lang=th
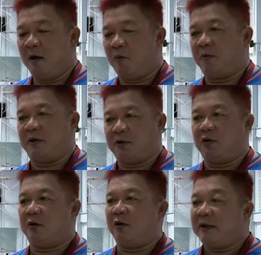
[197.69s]
ผมจะสู้
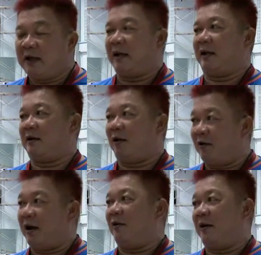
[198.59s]
ด้วยเทคนิคของ
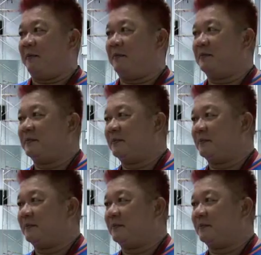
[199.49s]
เราครับ ค